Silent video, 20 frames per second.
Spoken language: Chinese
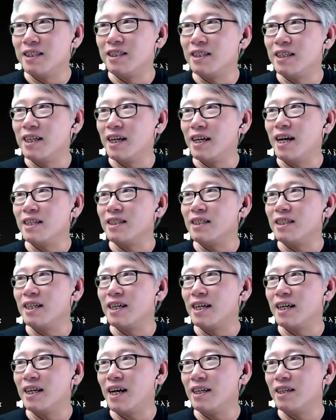这是这个样子，
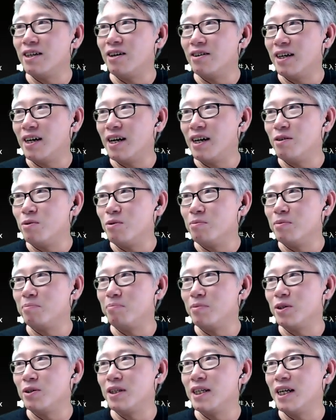你可以看到的啊。我
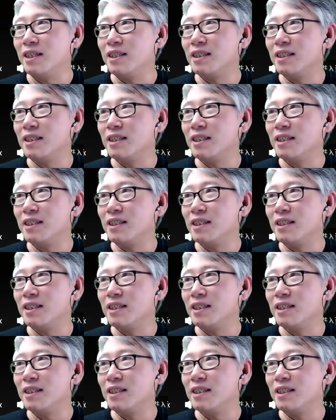们比如说